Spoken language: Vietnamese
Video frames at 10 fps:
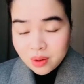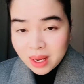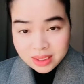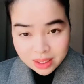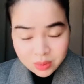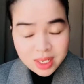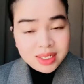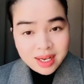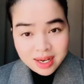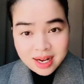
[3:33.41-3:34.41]
mai sống
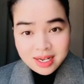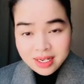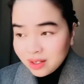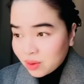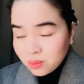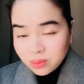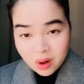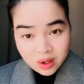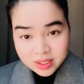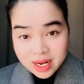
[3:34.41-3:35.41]
đến giờ này cũng
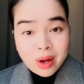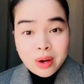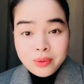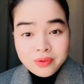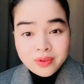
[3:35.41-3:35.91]
có sao đâu